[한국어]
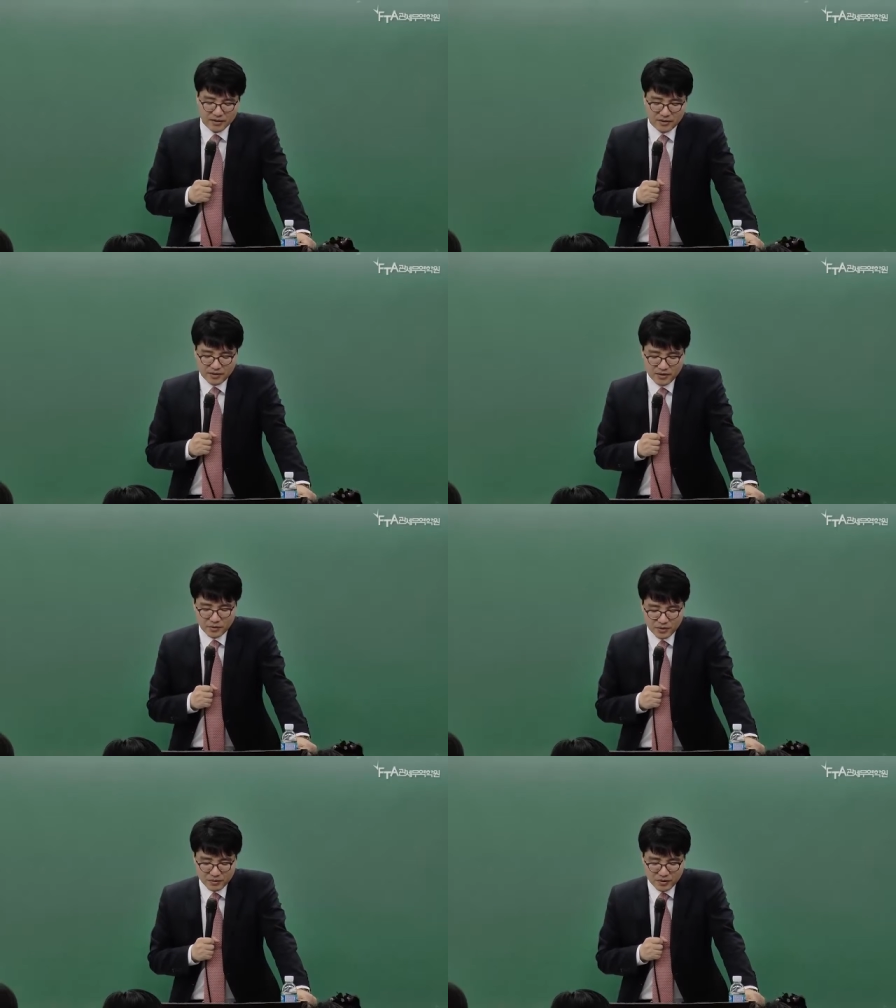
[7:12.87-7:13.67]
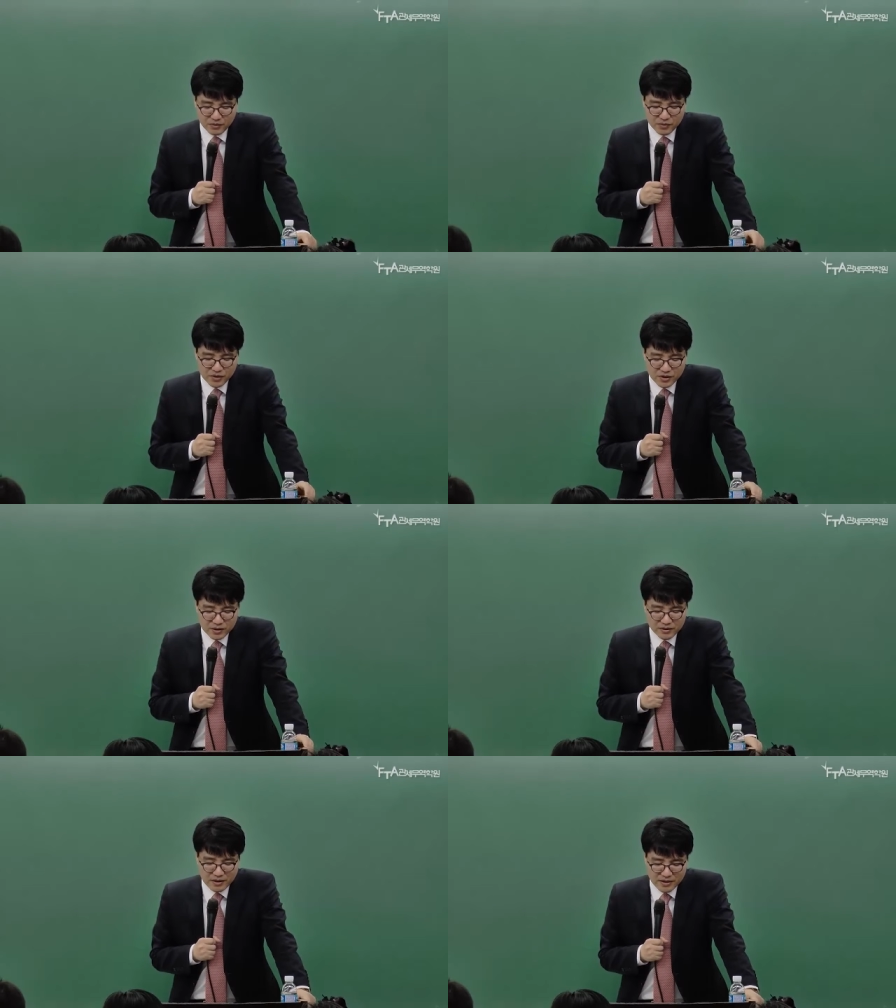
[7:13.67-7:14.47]
설치 조립 기술
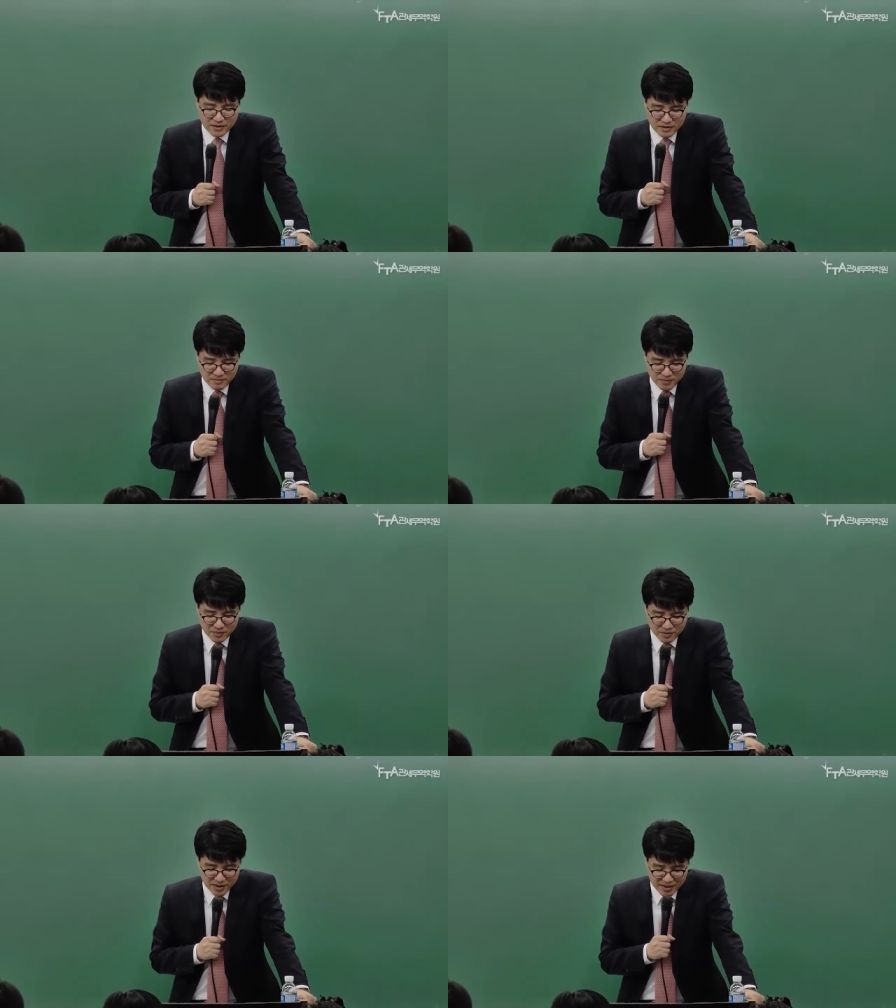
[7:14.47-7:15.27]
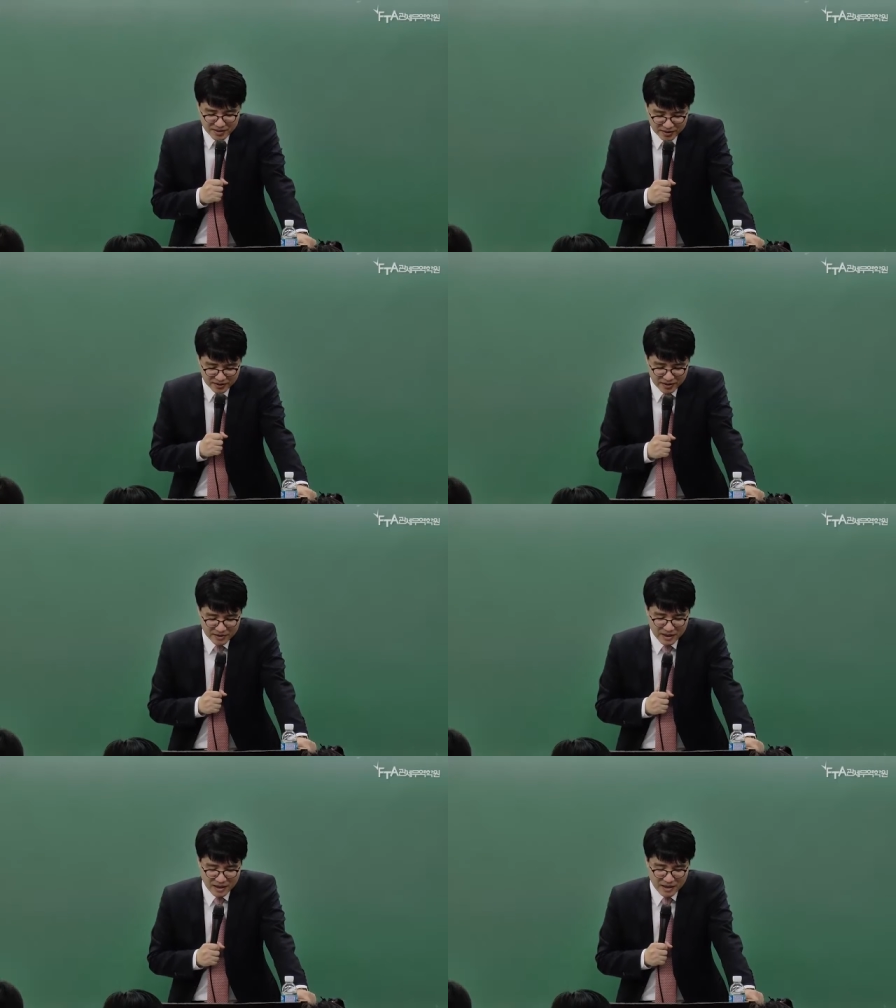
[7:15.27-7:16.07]
지원과 관련된 비용에
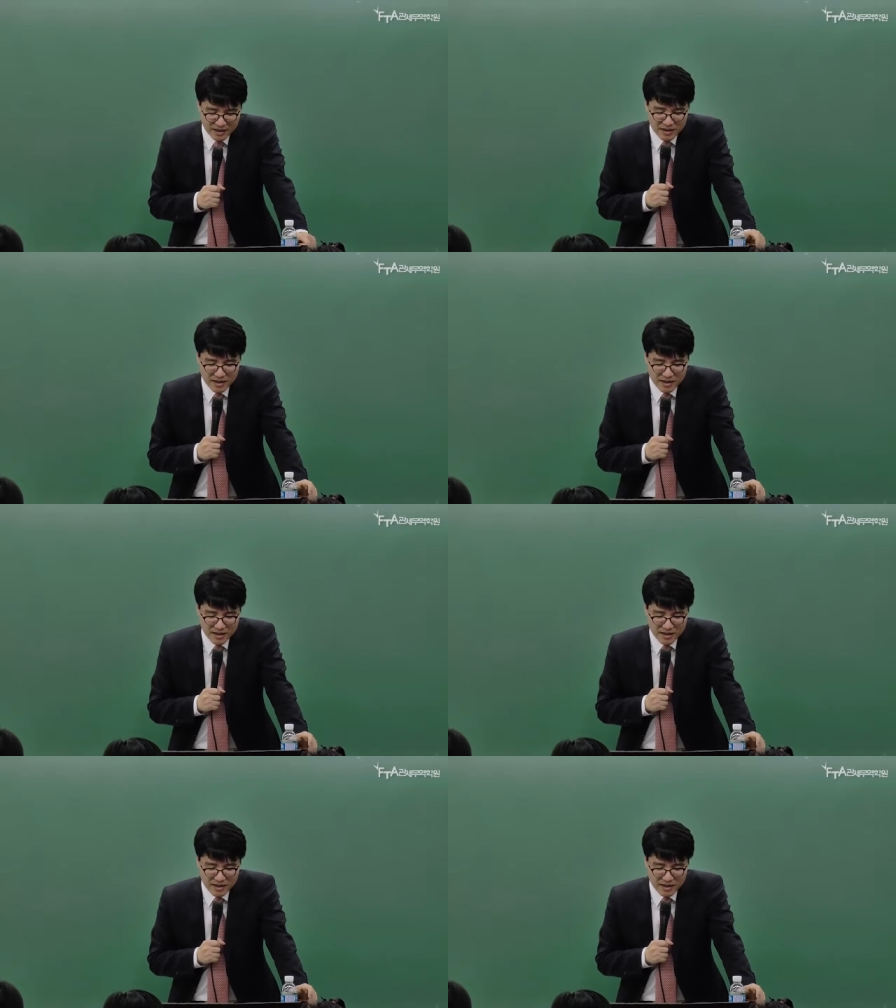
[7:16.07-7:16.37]
해당된다.